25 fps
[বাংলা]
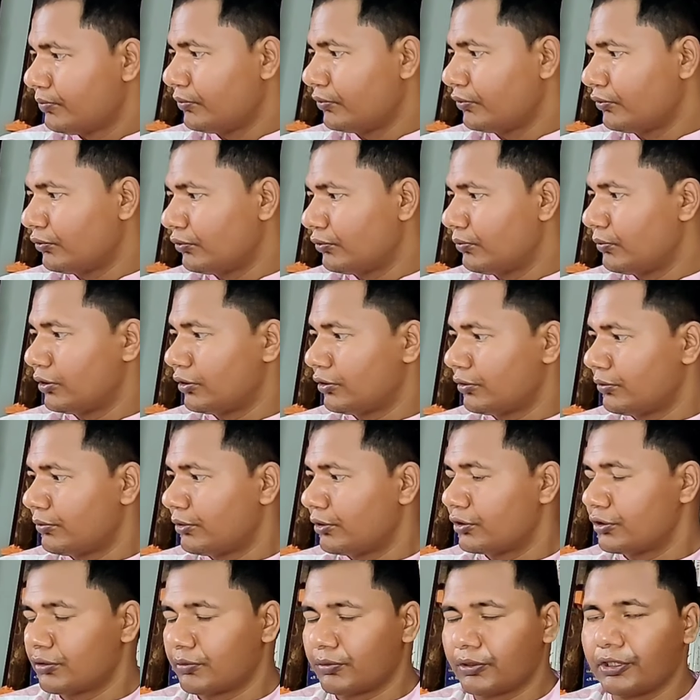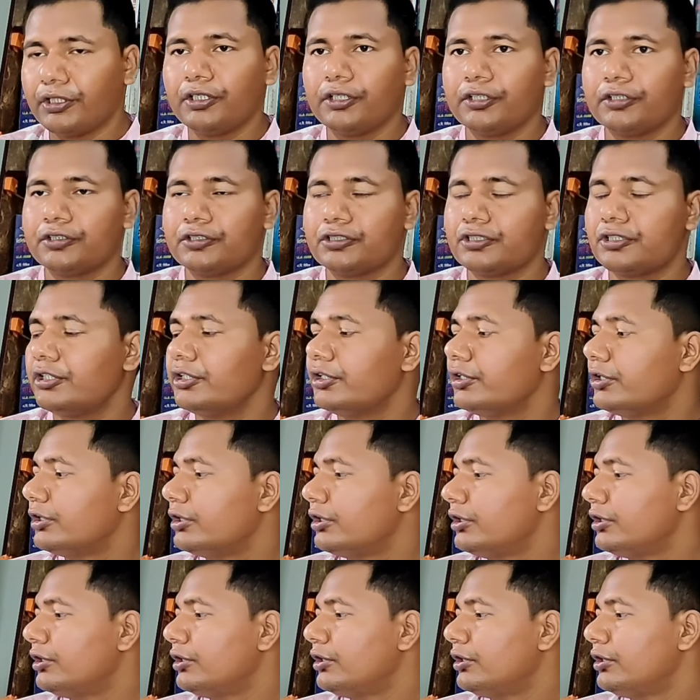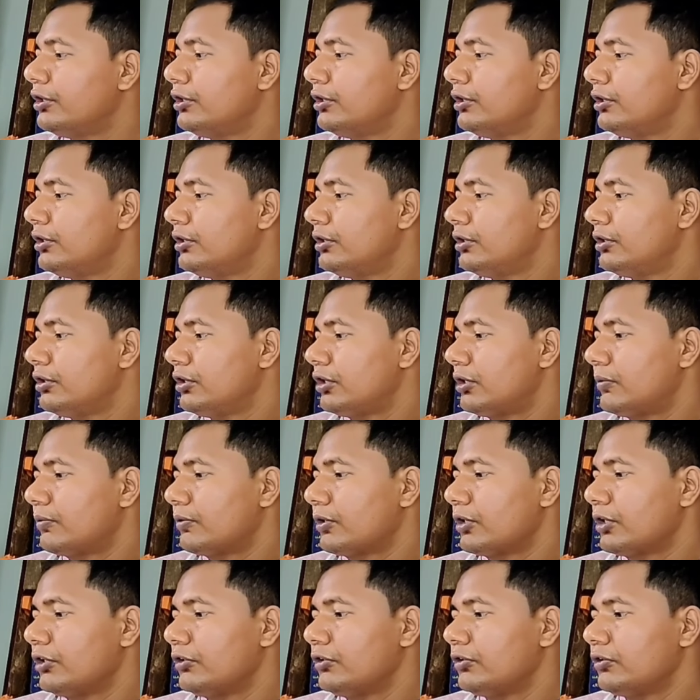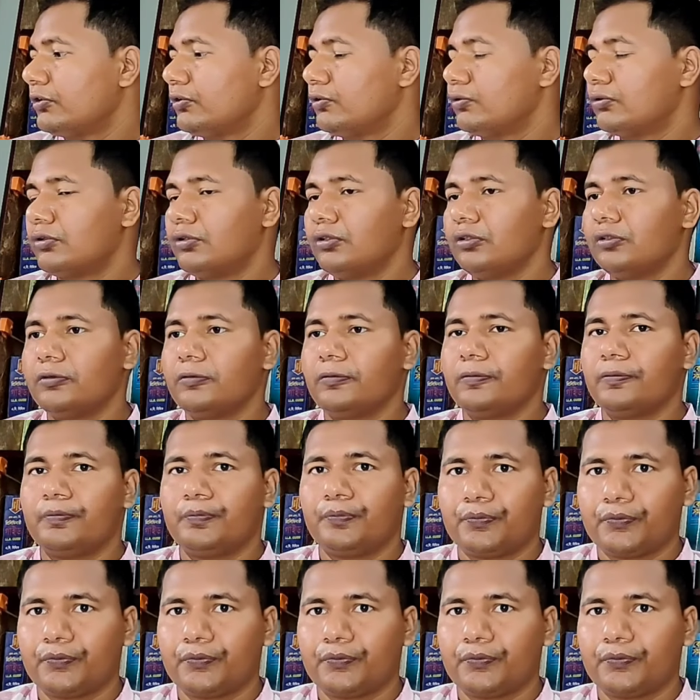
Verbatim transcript: বন্ধু বান্ধবরা সবাই স্ত্রী রামকানাই যখন উঠল